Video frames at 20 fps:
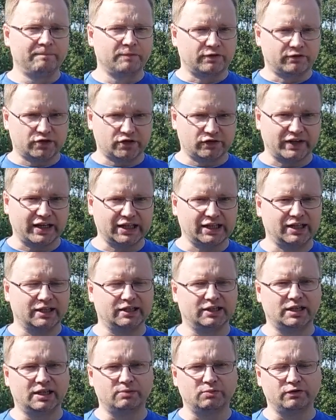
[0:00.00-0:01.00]
W
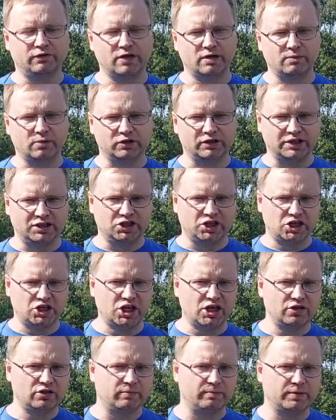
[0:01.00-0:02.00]
czwartek, gdy mówiłem o tych
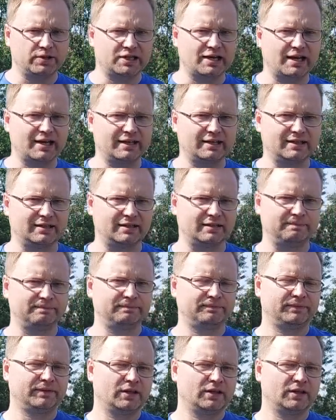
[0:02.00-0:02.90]
dziesięciu psach e,